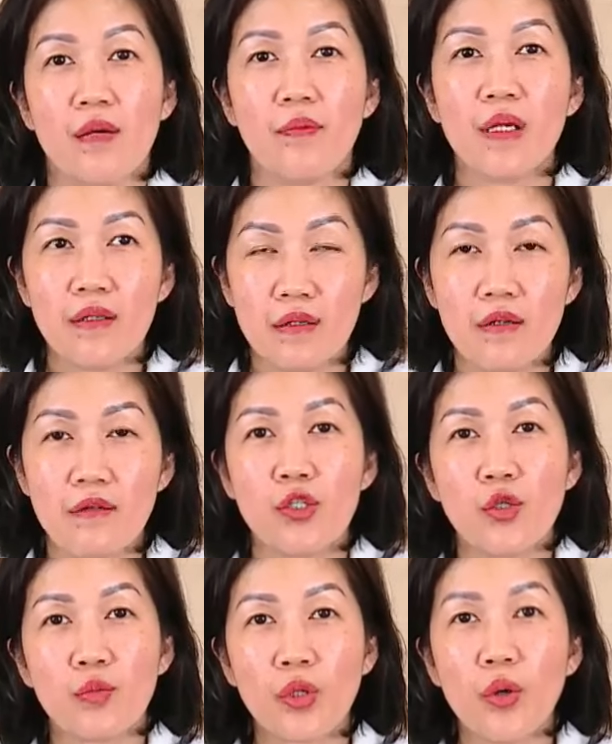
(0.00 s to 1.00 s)
Bình thường với
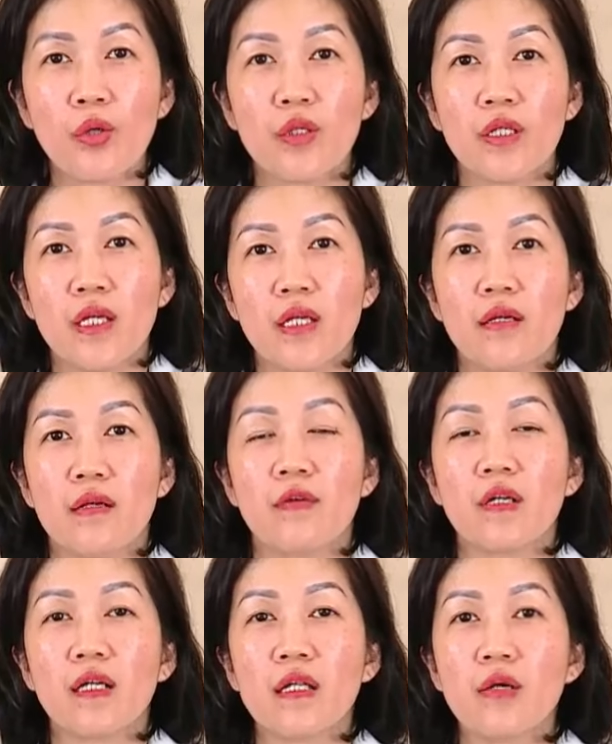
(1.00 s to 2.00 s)
chúng tôi thì
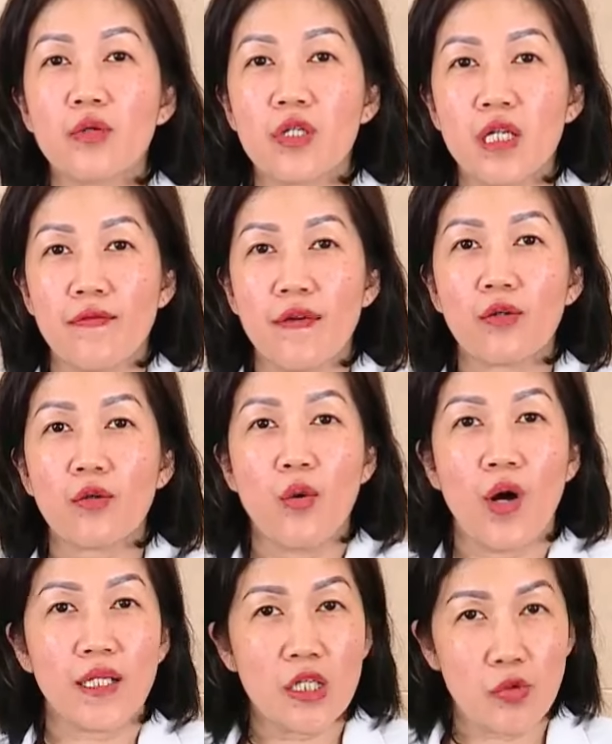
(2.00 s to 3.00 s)
với cái điều trị phác đồ
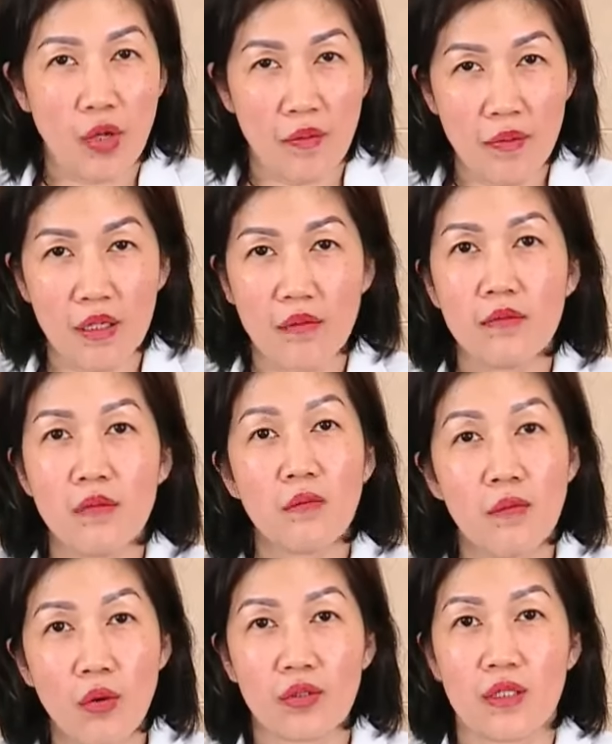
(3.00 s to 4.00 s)
hóa trị chuẩn mực bước
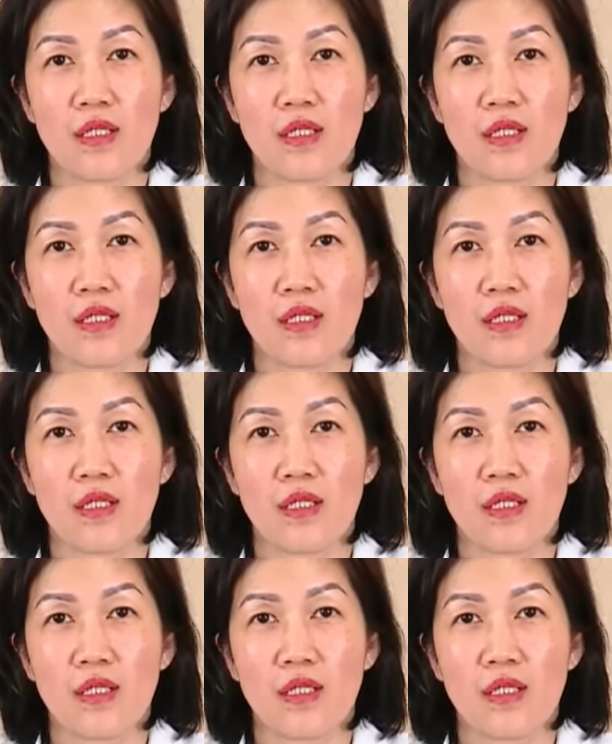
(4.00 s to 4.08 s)
1